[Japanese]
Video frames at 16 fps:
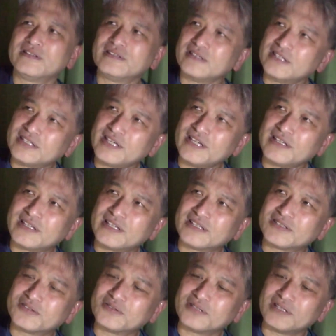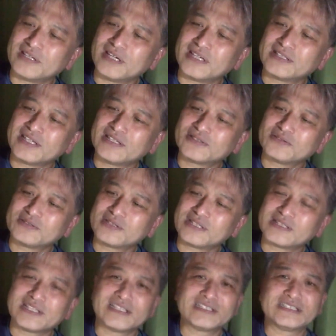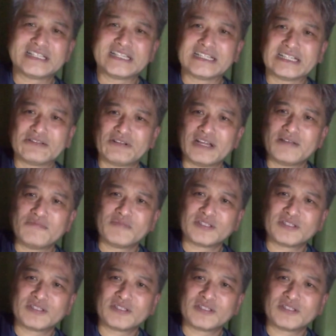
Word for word: 2000円出すのに値するか値しないかを判